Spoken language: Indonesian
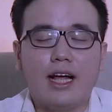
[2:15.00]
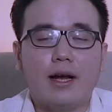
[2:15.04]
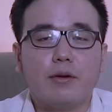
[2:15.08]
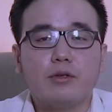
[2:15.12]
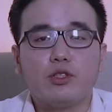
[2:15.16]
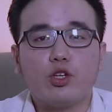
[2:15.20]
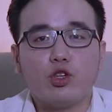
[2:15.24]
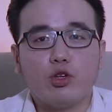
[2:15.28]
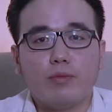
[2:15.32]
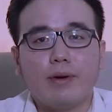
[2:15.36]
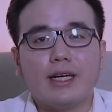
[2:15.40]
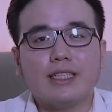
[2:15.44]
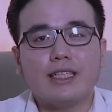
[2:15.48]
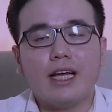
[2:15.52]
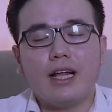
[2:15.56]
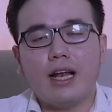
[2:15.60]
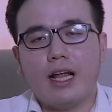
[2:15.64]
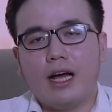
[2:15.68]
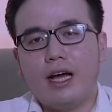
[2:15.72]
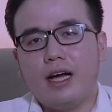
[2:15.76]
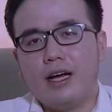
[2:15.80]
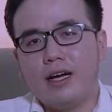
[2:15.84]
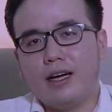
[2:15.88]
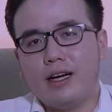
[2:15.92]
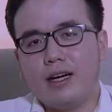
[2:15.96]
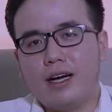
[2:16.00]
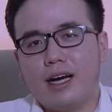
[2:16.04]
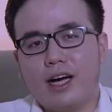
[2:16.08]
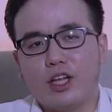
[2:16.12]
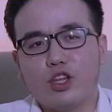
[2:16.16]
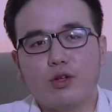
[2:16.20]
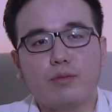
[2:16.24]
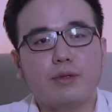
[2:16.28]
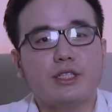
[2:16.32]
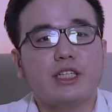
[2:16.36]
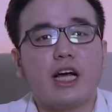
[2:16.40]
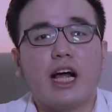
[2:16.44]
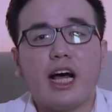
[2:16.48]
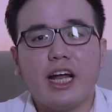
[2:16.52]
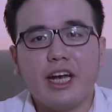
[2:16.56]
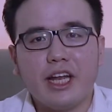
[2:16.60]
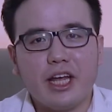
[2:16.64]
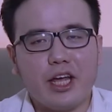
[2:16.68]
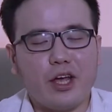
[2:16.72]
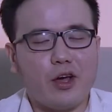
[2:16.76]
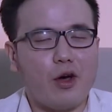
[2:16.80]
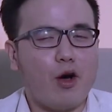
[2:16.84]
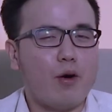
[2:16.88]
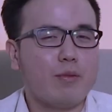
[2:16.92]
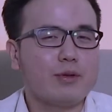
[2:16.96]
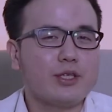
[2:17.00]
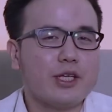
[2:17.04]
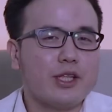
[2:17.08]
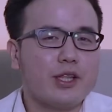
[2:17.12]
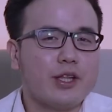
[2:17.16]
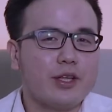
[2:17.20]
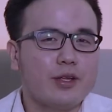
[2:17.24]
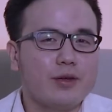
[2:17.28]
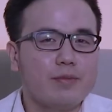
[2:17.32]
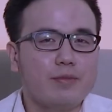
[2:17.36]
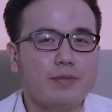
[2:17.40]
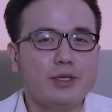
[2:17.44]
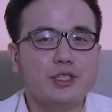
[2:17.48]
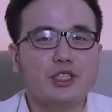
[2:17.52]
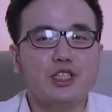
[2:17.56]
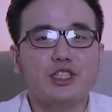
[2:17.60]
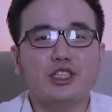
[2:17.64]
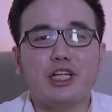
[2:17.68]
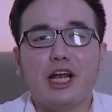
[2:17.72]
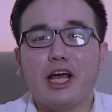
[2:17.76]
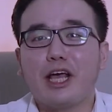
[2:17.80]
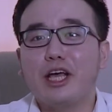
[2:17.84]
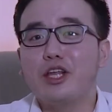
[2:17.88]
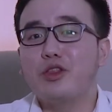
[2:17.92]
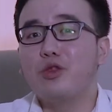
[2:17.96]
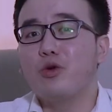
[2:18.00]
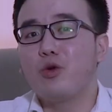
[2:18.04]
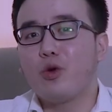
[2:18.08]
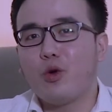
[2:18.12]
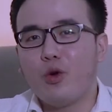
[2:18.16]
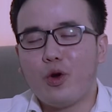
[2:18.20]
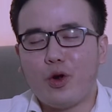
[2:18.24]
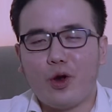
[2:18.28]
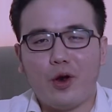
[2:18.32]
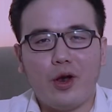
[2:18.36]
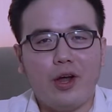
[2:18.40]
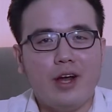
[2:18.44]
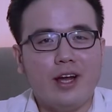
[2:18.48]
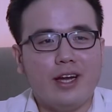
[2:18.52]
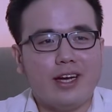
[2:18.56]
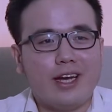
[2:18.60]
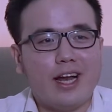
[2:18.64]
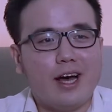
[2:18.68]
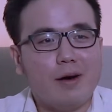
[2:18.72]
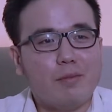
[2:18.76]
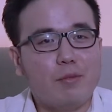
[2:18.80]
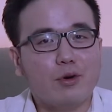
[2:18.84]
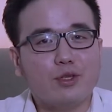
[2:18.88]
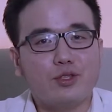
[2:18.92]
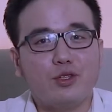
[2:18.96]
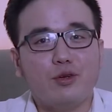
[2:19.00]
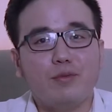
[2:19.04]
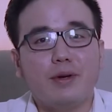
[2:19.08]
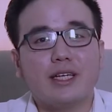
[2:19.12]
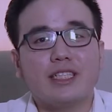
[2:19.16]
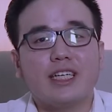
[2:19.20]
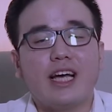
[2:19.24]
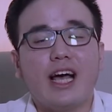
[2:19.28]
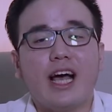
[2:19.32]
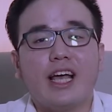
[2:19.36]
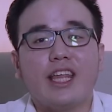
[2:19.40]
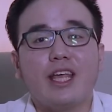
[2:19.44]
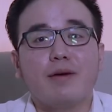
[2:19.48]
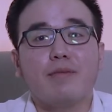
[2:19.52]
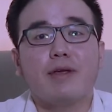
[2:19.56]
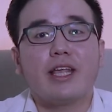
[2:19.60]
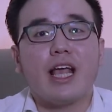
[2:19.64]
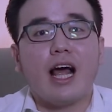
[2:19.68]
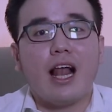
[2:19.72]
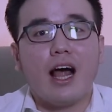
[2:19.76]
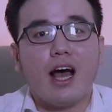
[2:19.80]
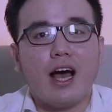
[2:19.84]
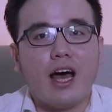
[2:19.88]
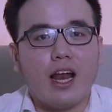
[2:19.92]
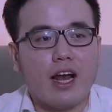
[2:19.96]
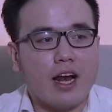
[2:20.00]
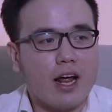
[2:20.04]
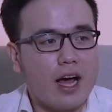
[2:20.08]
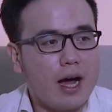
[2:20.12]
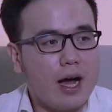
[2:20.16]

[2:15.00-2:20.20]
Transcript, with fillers: Dalam suatu masalah, atau misalkan nih omset bisnis lagi turun, nah bos tuh biasanya hanya menyalahkan,